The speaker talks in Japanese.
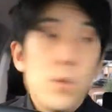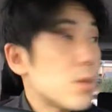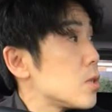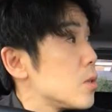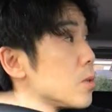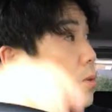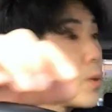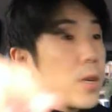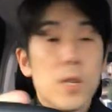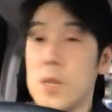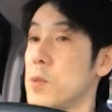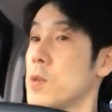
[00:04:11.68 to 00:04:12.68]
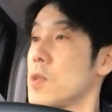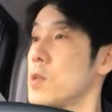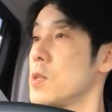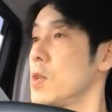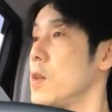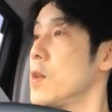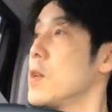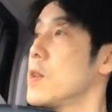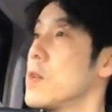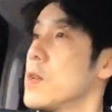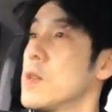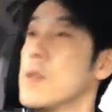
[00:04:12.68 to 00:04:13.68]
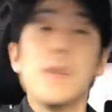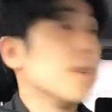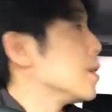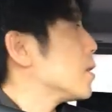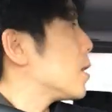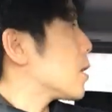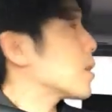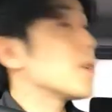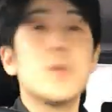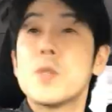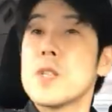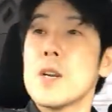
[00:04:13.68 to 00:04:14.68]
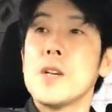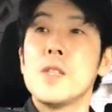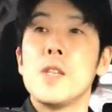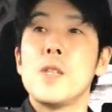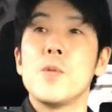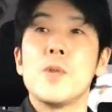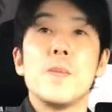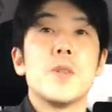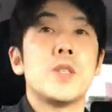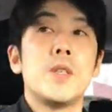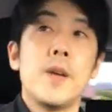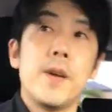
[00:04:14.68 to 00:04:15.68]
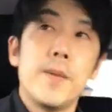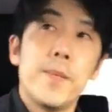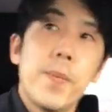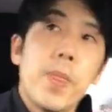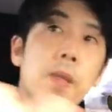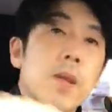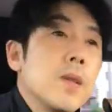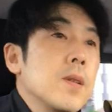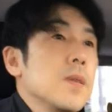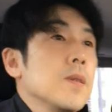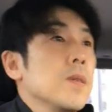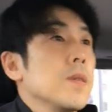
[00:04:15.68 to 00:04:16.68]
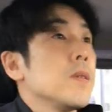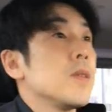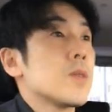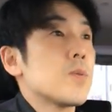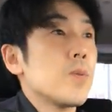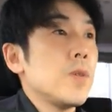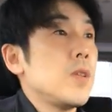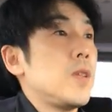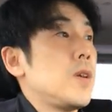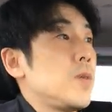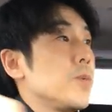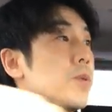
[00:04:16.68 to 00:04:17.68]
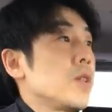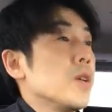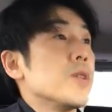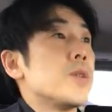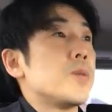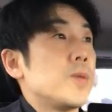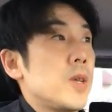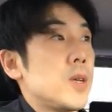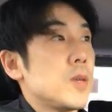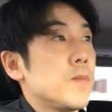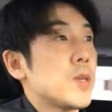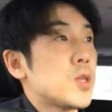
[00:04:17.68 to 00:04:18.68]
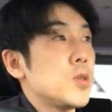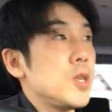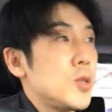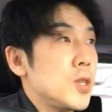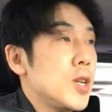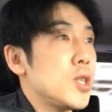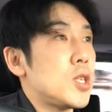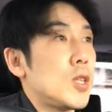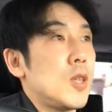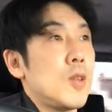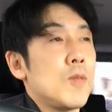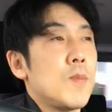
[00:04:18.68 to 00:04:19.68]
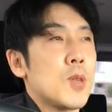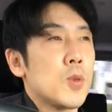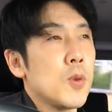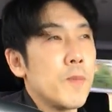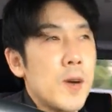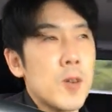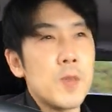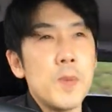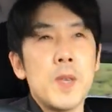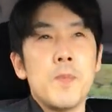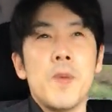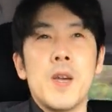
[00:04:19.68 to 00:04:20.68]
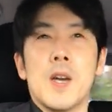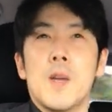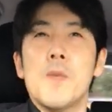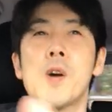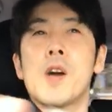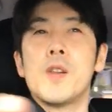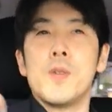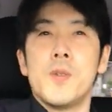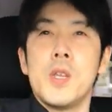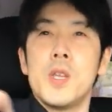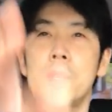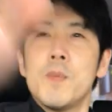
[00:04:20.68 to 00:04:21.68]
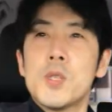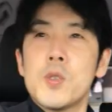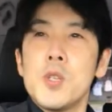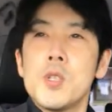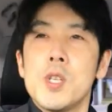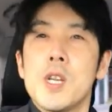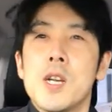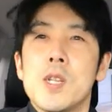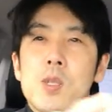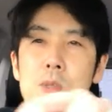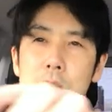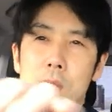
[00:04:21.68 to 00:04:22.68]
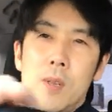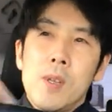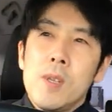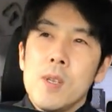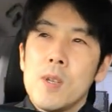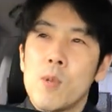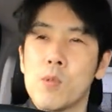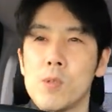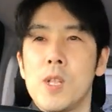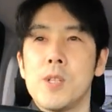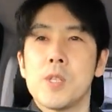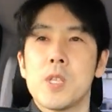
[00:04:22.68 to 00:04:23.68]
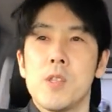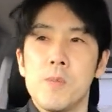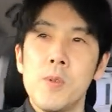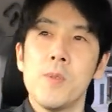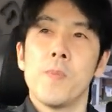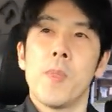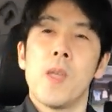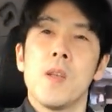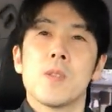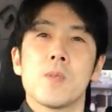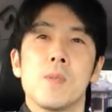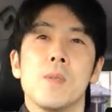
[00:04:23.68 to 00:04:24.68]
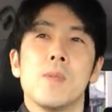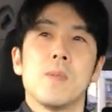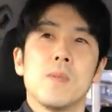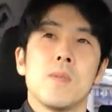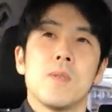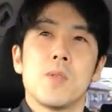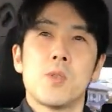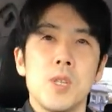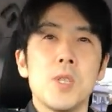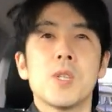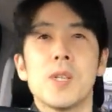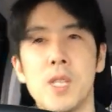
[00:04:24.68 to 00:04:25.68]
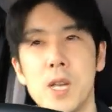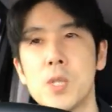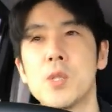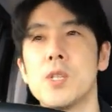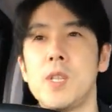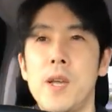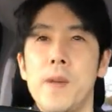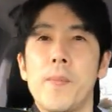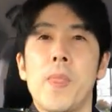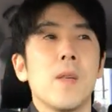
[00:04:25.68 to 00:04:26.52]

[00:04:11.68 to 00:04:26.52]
慎重にないといけないね滝口さんが出ておりましてでそこでね言ってたんですよね、まあ、スイーツ男子っていう、まあ、そういう番組名からも分かるように、まあ、スイーツに関することなんですけどもそのスイーツが大好きで